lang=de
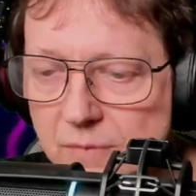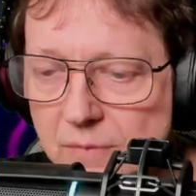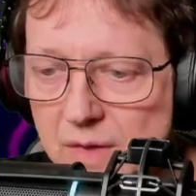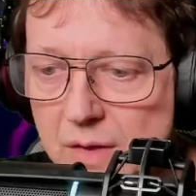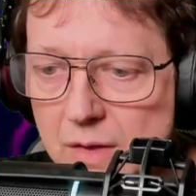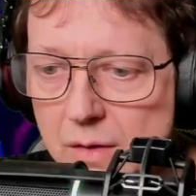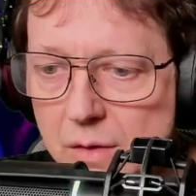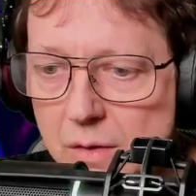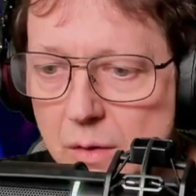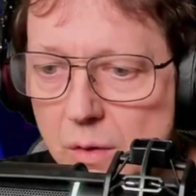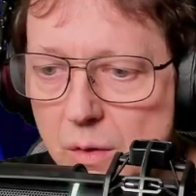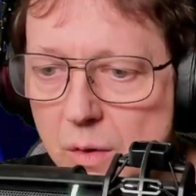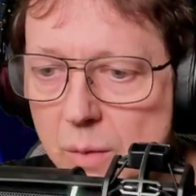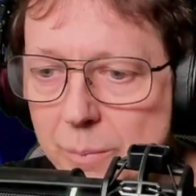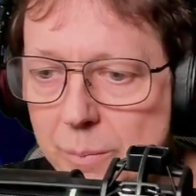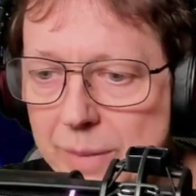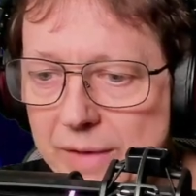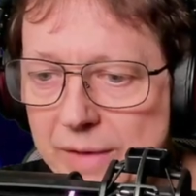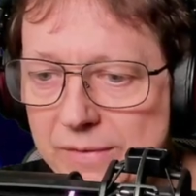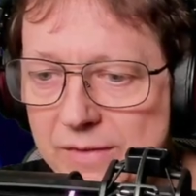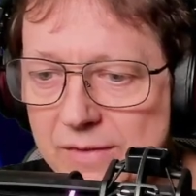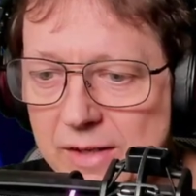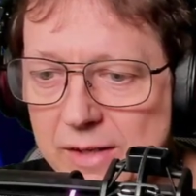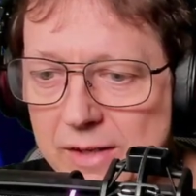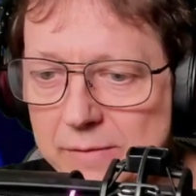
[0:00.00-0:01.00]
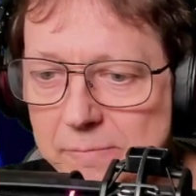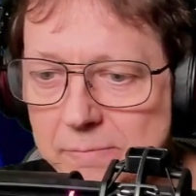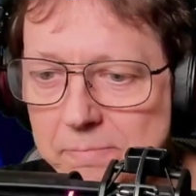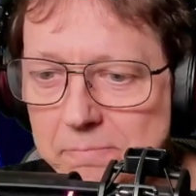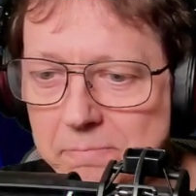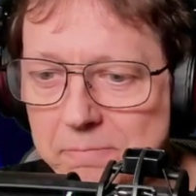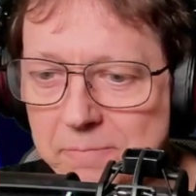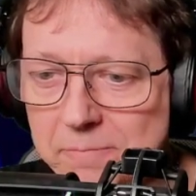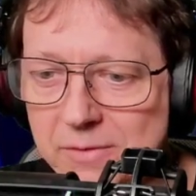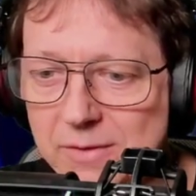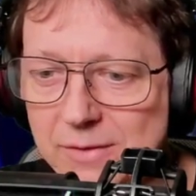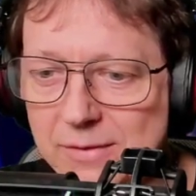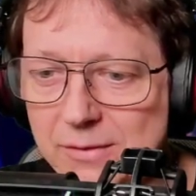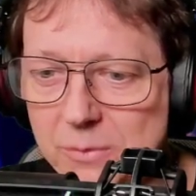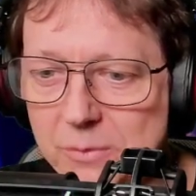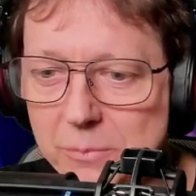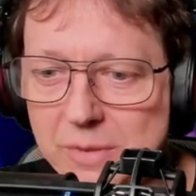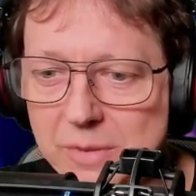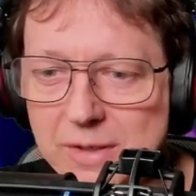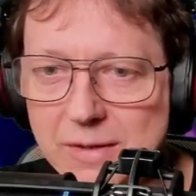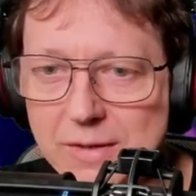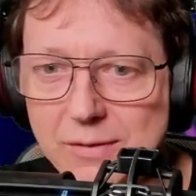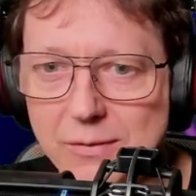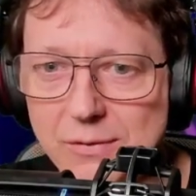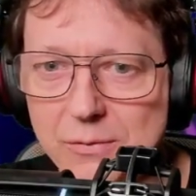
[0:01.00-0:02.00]
Oh, besser.
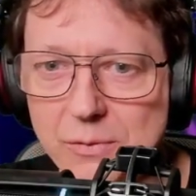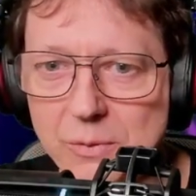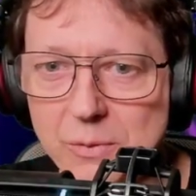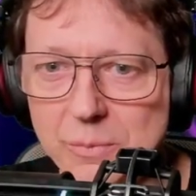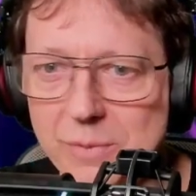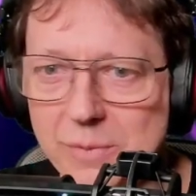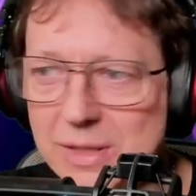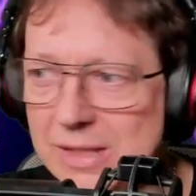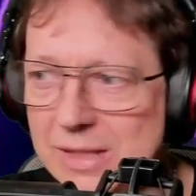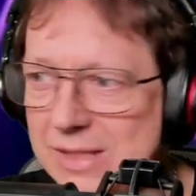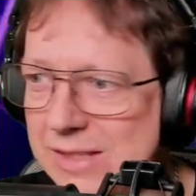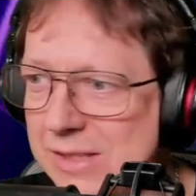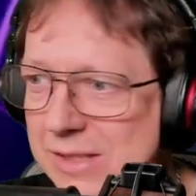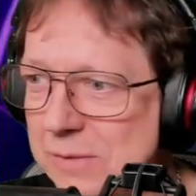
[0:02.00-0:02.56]
Zumindest für mich.